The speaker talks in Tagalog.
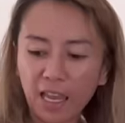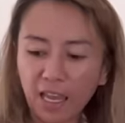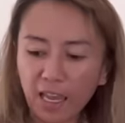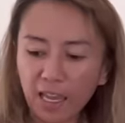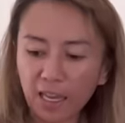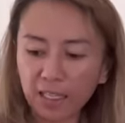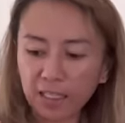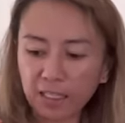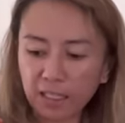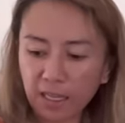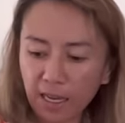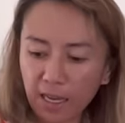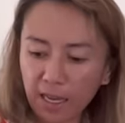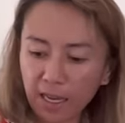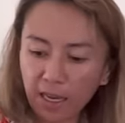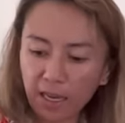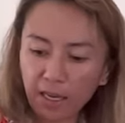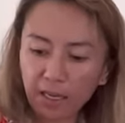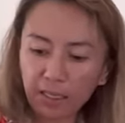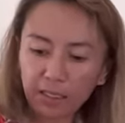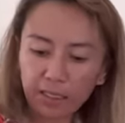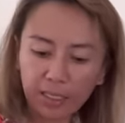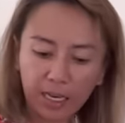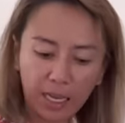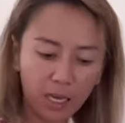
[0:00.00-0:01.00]
and
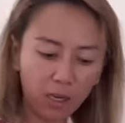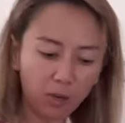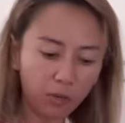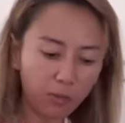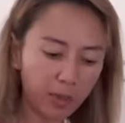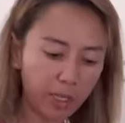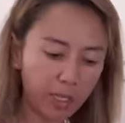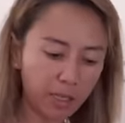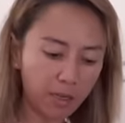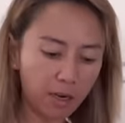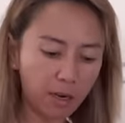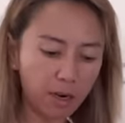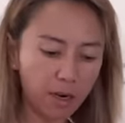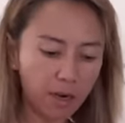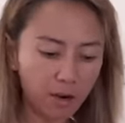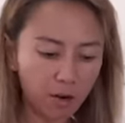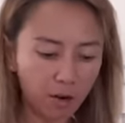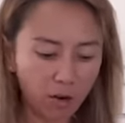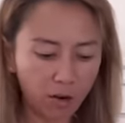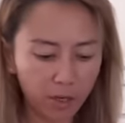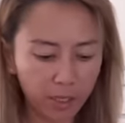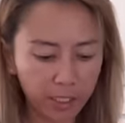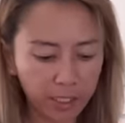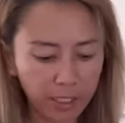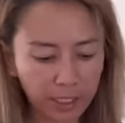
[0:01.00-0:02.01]
uh, now we are
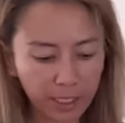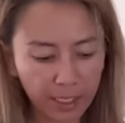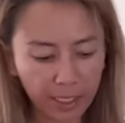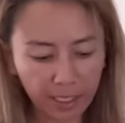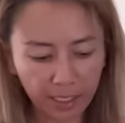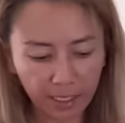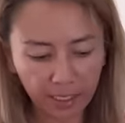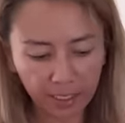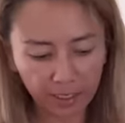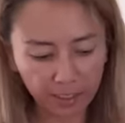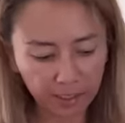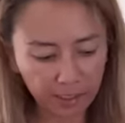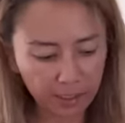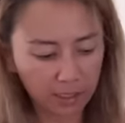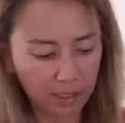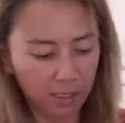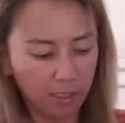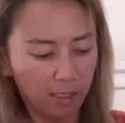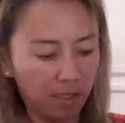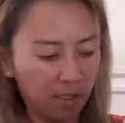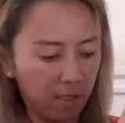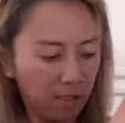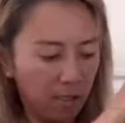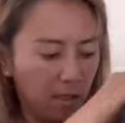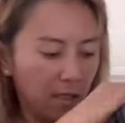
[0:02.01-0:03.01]
on his,
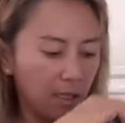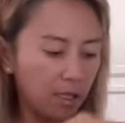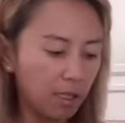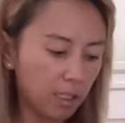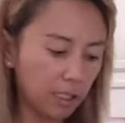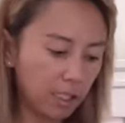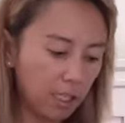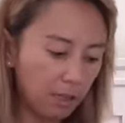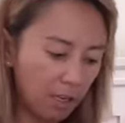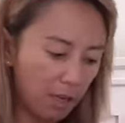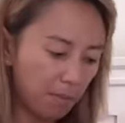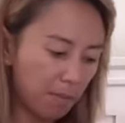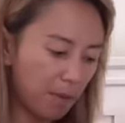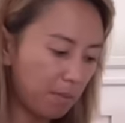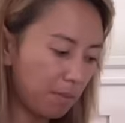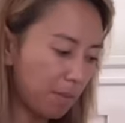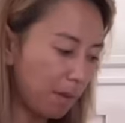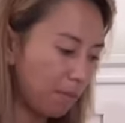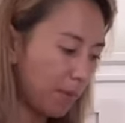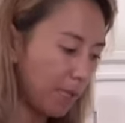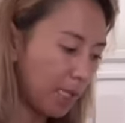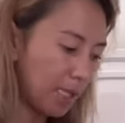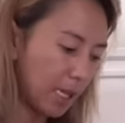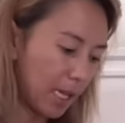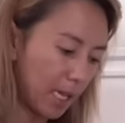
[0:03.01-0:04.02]
hindi naman
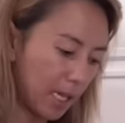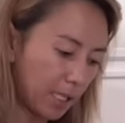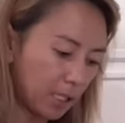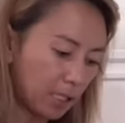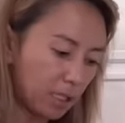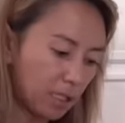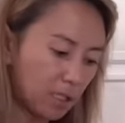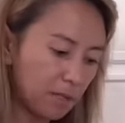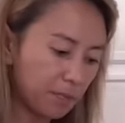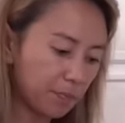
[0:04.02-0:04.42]
mabigat.